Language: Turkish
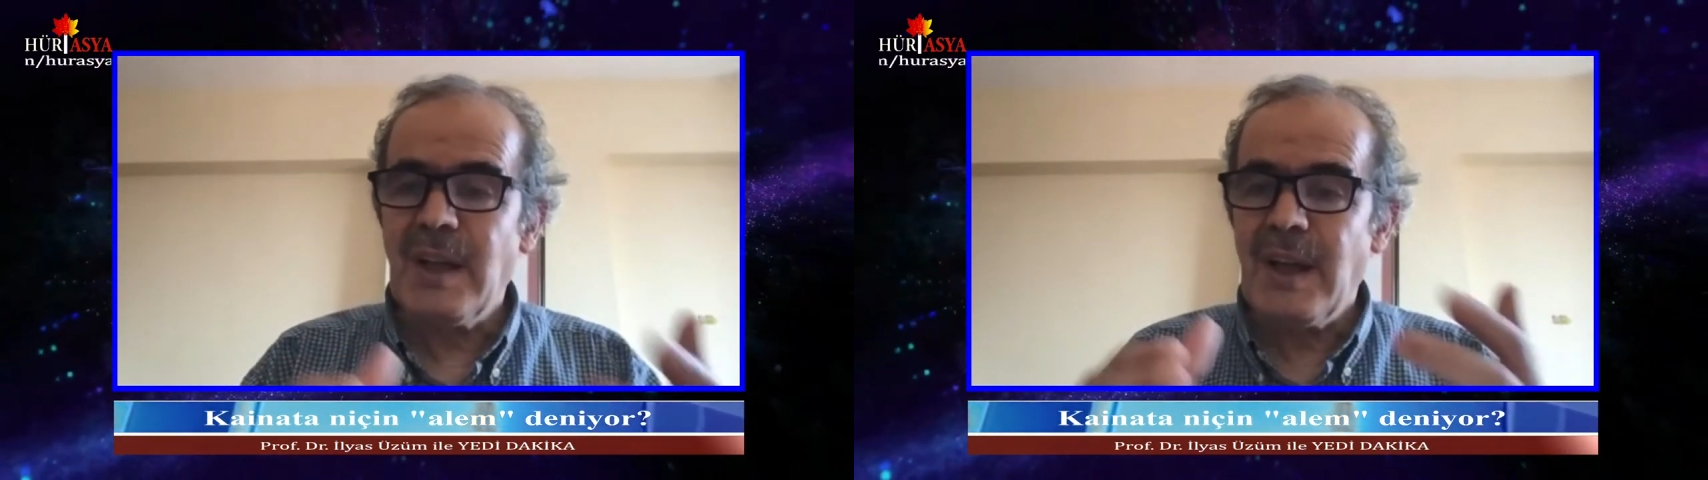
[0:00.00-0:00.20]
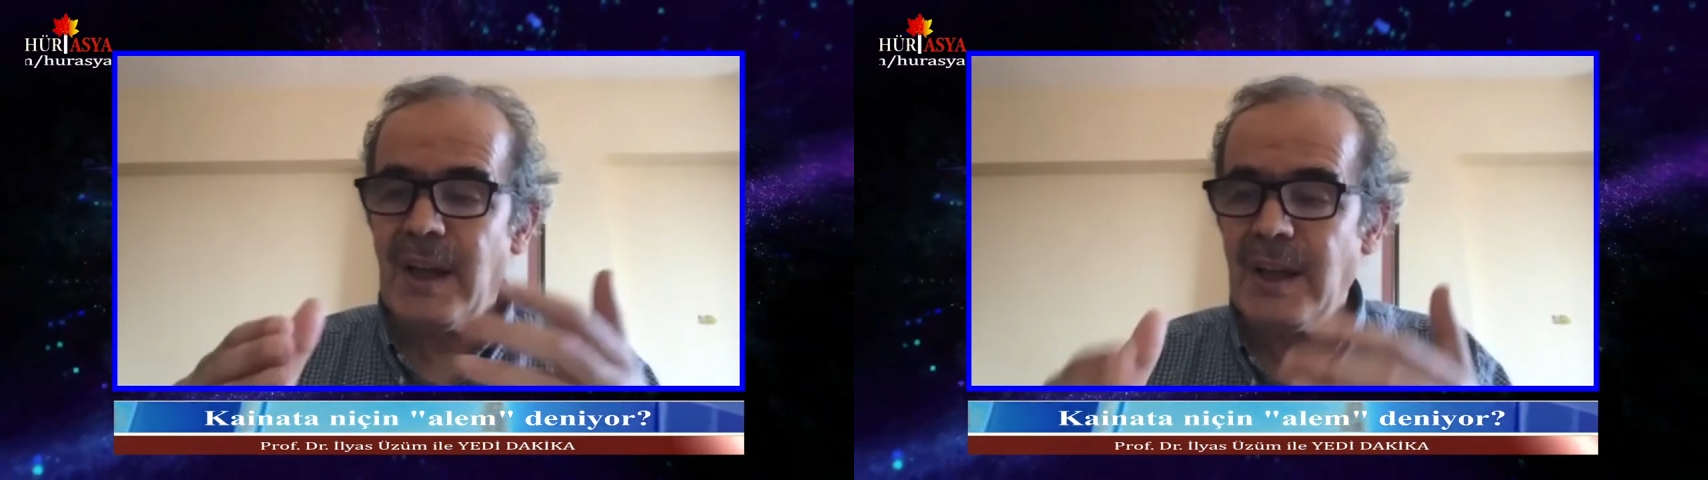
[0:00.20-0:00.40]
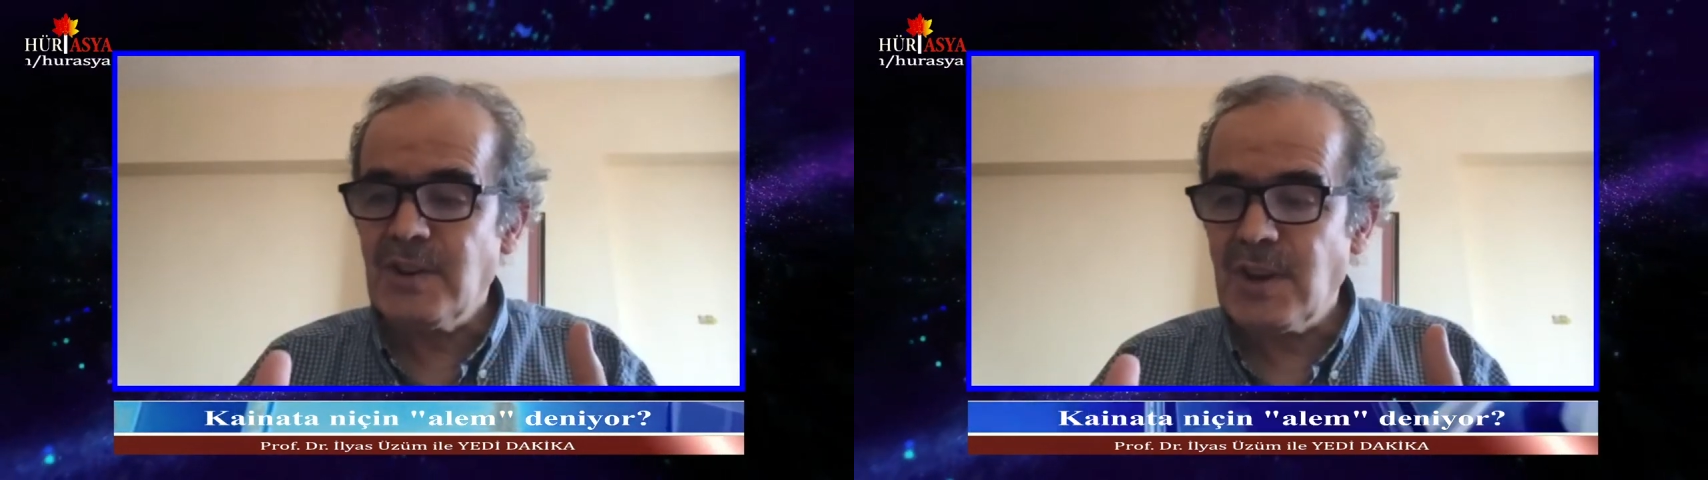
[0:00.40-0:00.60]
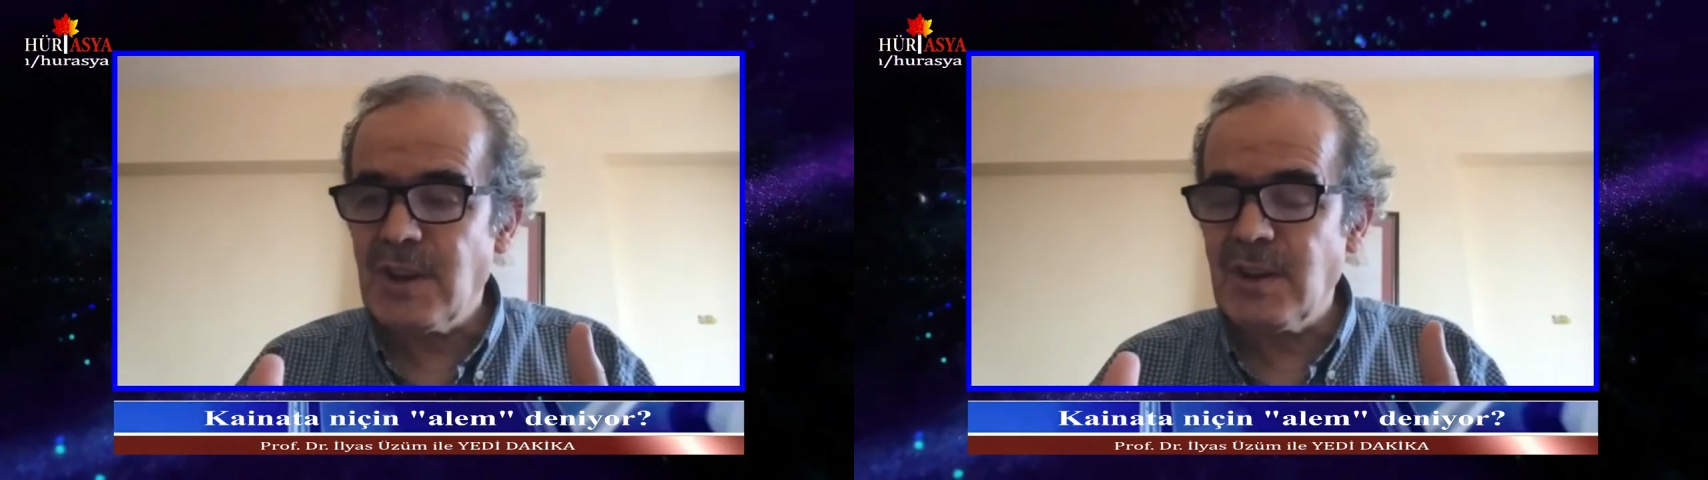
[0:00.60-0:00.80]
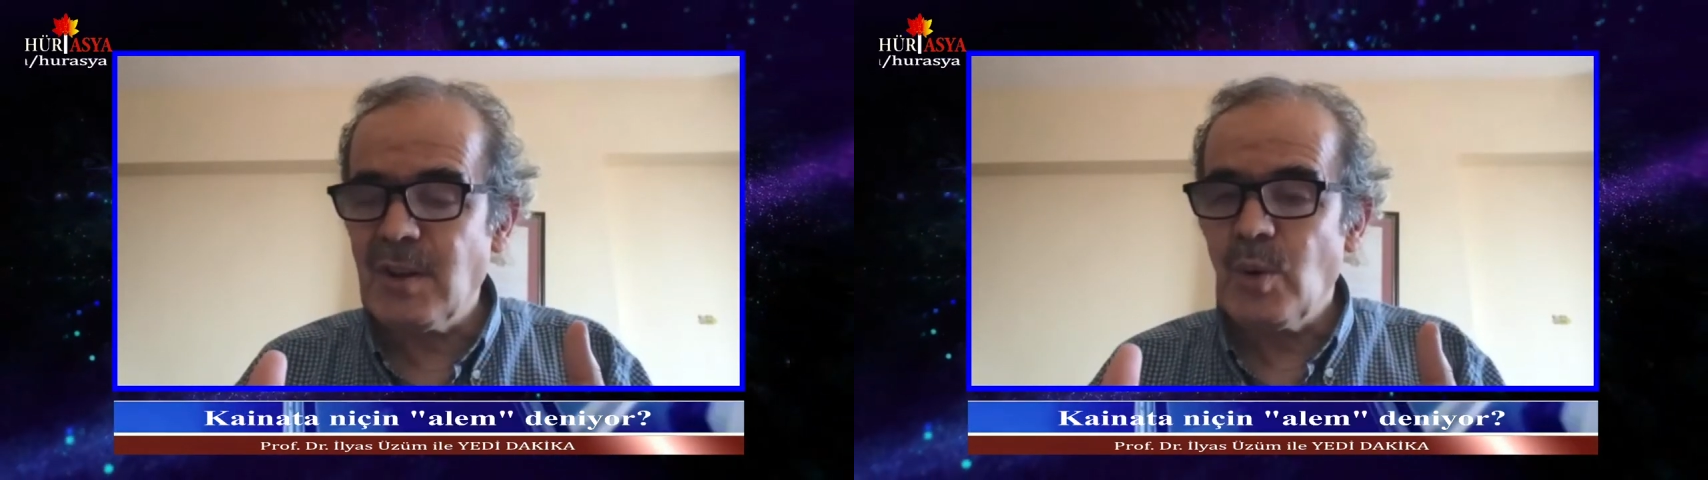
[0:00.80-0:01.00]
Her
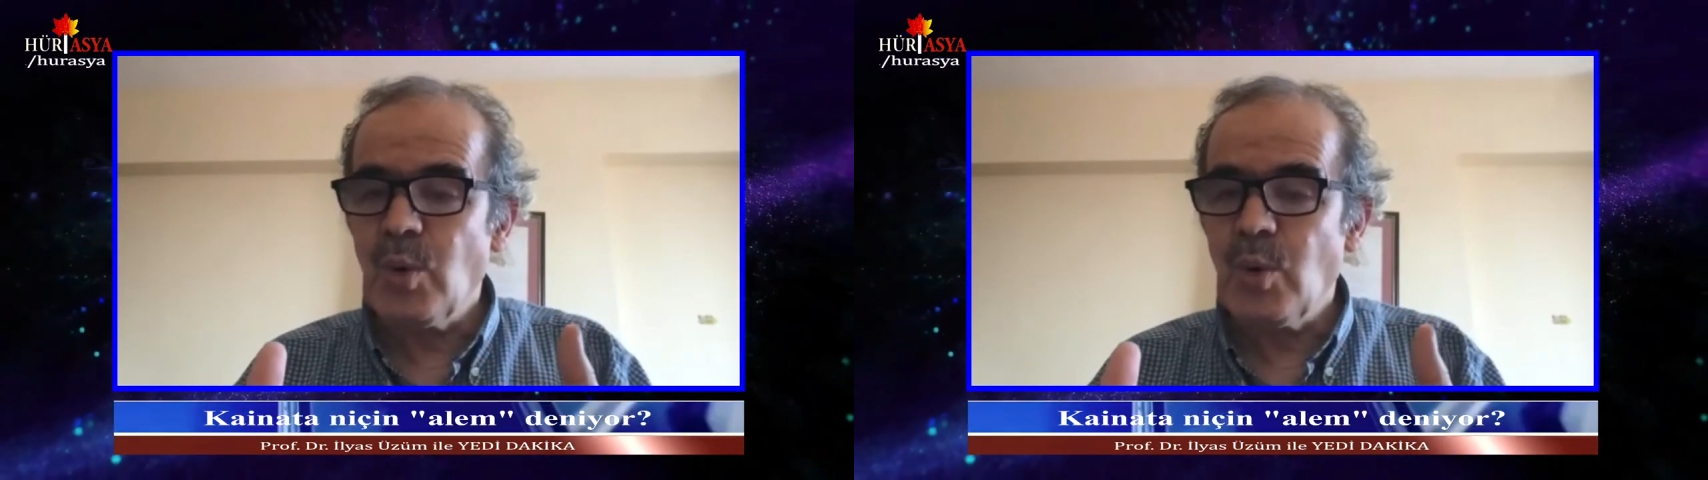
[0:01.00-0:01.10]
şey